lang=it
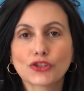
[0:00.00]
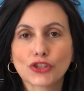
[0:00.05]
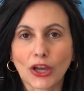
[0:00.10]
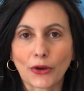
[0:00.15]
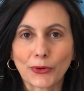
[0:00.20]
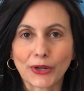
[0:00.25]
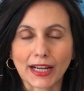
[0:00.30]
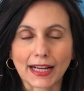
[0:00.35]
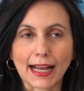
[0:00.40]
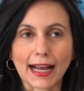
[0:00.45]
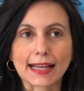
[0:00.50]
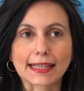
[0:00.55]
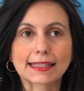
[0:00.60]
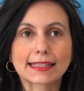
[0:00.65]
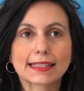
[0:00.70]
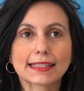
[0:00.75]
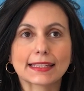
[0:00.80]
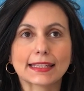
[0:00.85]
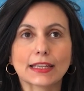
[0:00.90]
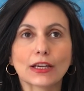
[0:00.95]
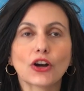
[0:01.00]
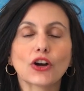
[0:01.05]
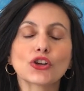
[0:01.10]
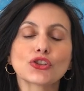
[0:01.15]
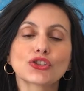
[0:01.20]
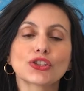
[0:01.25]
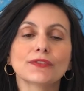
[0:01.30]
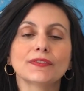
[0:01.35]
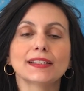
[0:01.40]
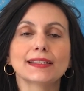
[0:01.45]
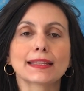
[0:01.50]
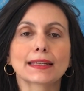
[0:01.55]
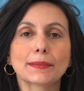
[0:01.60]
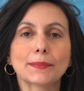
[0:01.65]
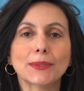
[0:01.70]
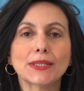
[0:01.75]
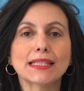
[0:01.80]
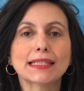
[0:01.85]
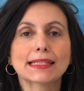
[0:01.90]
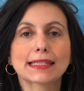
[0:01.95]
Ciao ragazzi, oggi
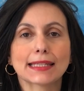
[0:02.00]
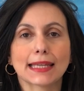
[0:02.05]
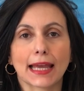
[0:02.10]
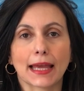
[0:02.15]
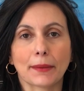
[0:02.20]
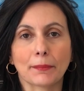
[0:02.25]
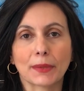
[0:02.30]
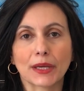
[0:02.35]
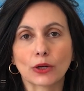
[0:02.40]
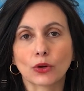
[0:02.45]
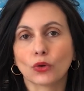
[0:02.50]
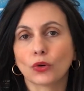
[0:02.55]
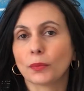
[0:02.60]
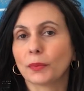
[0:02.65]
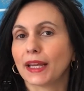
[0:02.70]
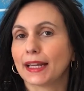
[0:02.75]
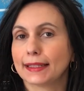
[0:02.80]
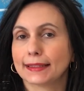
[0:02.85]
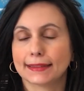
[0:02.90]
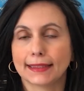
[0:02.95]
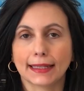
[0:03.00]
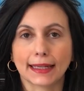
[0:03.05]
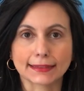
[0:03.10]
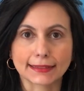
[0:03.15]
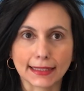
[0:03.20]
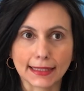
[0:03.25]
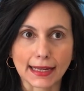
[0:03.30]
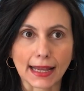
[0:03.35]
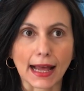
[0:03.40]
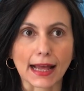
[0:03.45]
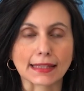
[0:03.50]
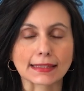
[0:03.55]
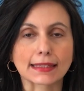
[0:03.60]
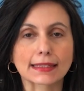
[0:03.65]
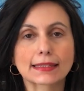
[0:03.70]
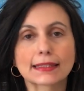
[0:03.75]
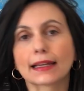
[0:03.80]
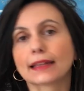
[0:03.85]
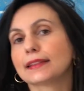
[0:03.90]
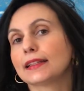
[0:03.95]
vedremo insieme come al di là
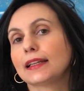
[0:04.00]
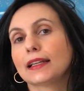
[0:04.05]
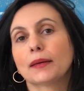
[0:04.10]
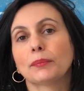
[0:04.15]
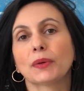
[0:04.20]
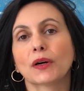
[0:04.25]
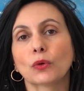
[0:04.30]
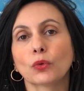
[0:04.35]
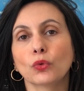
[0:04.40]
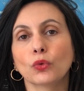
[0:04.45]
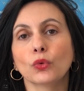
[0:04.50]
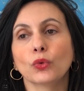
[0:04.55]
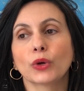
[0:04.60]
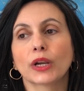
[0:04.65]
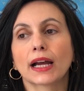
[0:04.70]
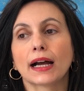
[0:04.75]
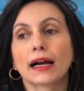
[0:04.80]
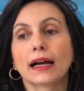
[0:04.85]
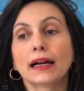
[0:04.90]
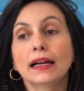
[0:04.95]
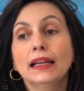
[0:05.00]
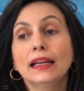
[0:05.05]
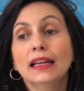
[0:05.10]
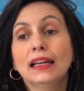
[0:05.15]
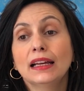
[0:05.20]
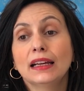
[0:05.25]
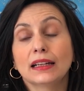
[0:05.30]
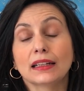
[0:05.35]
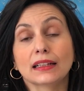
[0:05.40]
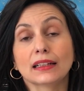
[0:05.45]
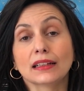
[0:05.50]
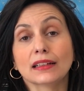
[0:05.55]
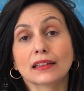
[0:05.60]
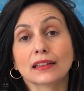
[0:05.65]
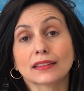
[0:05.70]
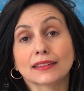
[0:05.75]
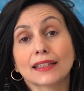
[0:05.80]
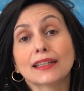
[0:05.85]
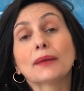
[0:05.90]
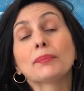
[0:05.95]
dell'ansia, della paura,
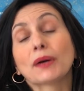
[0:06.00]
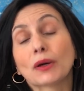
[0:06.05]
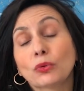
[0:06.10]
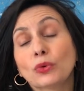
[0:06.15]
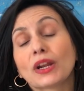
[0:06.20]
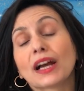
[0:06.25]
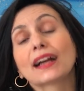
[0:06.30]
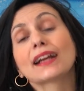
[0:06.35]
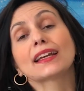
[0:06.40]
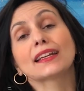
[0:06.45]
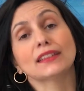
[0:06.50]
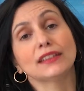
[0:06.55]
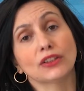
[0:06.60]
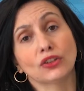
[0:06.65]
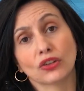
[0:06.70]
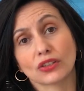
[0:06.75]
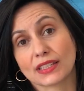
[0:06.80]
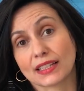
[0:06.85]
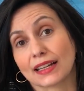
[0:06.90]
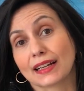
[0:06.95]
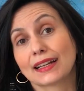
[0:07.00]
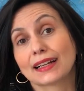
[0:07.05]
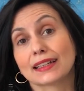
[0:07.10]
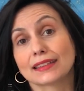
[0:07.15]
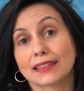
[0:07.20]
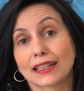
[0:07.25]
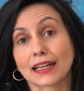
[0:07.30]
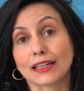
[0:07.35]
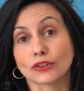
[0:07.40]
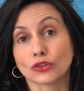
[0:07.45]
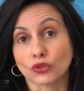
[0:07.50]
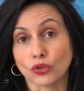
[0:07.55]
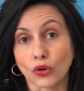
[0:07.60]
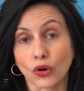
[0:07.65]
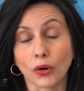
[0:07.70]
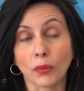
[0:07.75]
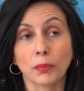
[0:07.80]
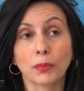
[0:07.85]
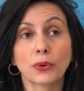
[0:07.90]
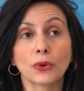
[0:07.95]
eh, della paura anche di cosa accadrà
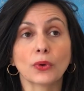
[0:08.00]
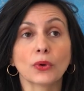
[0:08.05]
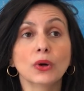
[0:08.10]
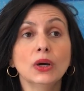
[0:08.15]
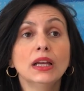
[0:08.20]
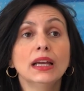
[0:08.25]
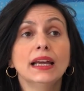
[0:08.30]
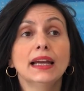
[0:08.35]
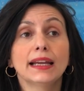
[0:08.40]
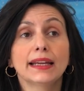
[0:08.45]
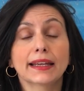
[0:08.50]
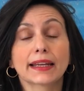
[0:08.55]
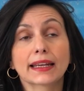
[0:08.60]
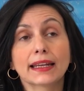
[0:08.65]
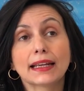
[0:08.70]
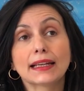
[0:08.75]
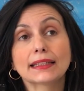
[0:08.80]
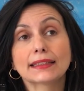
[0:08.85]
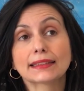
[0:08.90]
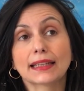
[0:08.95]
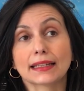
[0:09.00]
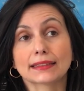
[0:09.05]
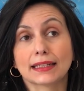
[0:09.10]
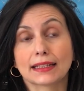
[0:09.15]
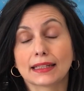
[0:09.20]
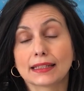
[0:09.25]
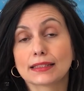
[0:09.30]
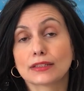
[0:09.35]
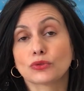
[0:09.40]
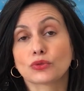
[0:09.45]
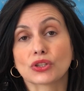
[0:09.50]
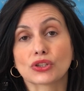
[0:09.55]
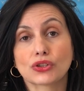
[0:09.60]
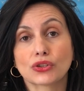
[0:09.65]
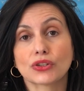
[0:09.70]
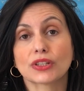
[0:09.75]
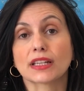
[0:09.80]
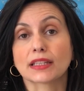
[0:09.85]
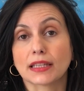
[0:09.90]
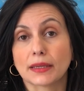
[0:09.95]
dopo, in realtà dalla
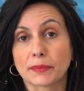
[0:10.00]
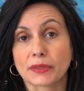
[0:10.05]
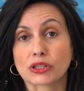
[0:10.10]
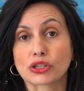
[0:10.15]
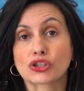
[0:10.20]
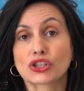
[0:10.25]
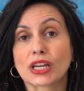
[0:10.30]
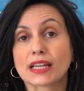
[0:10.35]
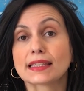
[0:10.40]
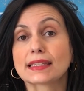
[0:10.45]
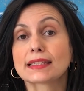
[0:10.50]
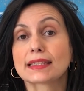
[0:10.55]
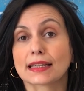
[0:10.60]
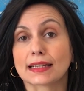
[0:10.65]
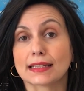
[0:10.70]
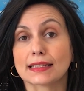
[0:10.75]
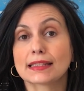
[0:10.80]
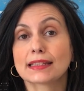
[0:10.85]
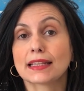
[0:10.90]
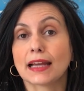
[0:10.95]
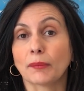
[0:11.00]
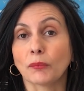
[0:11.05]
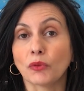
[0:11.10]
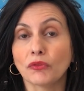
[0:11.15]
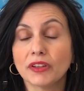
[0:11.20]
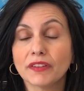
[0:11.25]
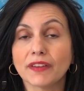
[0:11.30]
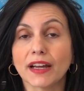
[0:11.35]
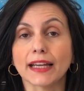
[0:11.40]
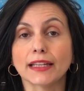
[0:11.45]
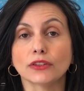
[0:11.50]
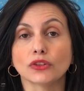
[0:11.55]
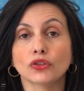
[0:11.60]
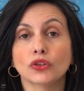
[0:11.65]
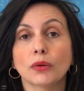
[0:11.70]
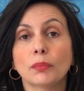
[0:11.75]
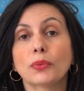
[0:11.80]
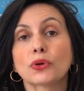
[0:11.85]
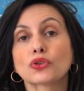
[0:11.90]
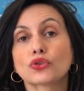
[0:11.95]
situazione di emergenza che stiamo
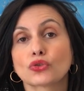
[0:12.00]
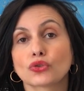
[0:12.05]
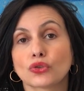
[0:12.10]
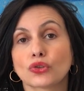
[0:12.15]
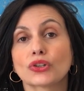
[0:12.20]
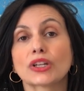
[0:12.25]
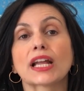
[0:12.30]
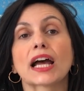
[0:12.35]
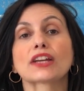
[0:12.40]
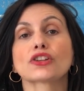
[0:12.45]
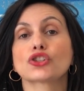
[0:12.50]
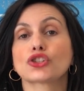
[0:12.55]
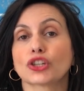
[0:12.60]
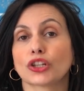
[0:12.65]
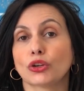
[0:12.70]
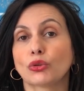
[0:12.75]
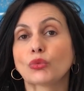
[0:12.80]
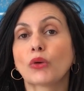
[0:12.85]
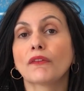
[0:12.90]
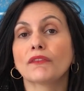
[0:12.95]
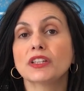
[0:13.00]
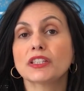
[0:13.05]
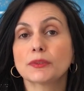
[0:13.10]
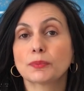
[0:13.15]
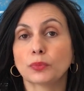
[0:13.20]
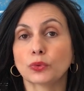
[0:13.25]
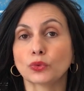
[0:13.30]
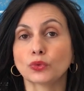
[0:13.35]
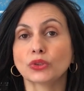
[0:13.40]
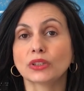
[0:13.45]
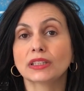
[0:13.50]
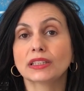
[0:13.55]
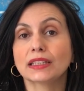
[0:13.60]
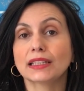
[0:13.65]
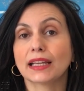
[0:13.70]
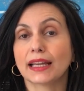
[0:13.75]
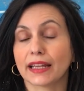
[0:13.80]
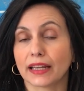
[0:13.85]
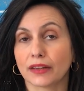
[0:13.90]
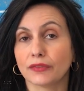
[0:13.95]
vivendo possono nascere nuovi
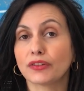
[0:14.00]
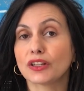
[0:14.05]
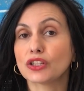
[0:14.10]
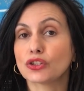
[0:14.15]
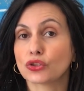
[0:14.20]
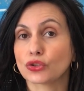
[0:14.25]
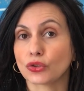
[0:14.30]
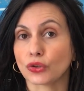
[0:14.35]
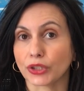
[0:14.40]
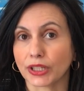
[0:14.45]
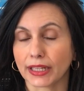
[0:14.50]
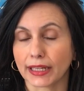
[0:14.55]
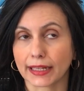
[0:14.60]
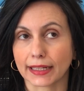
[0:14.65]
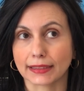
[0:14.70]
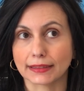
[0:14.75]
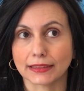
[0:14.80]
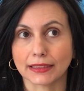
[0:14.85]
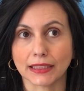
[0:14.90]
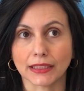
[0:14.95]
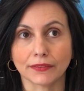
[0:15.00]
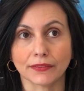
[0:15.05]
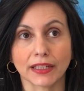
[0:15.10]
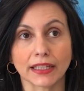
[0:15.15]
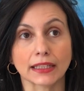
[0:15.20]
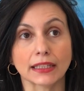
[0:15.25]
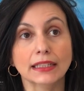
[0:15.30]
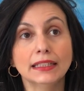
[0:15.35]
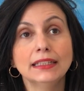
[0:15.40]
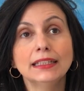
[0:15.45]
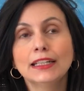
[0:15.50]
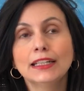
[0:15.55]
spunti e riflessioni creative.